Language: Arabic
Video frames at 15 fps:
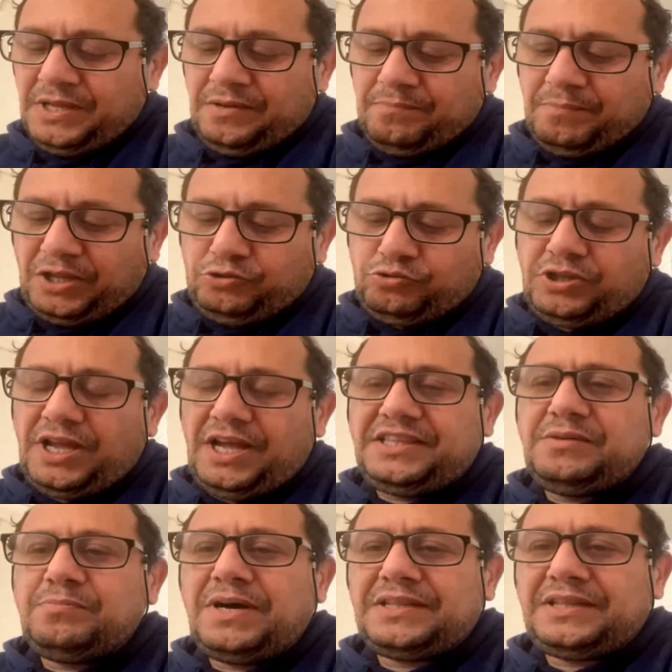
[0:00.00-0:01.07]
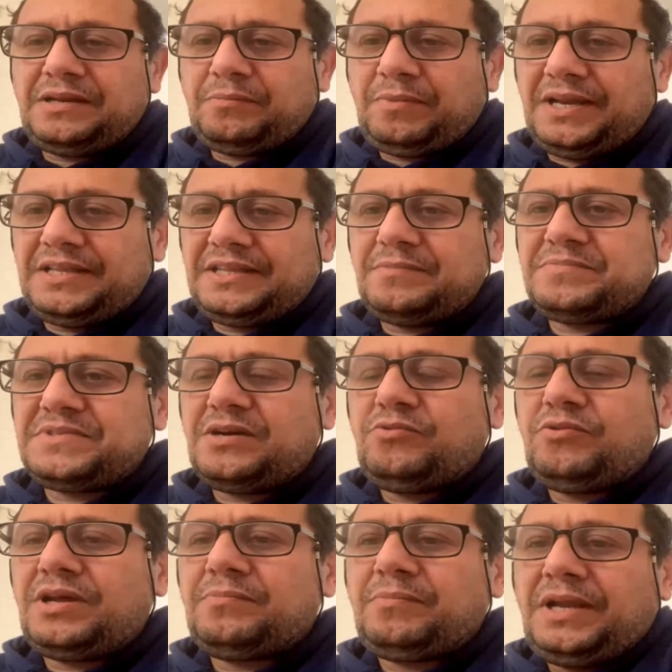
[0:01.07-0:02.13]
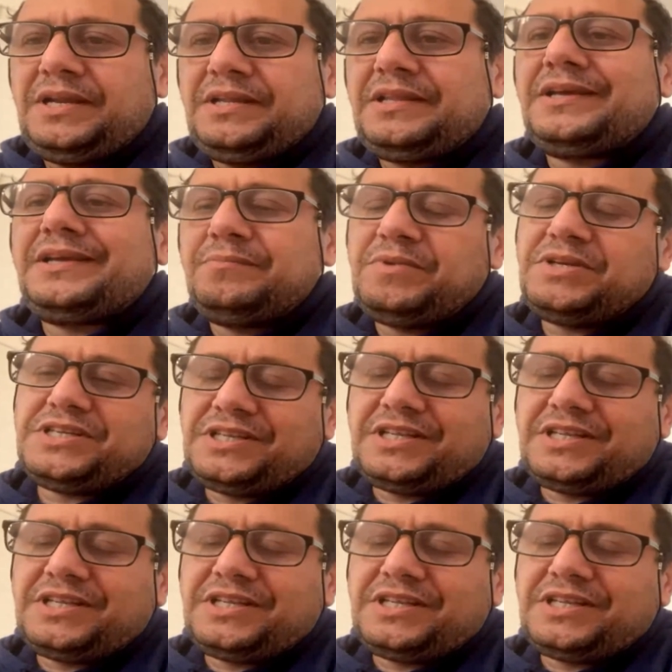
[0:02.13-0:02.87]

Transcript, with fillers: محطوطه اعتباطا معناتها مصوره معناتها كيما جات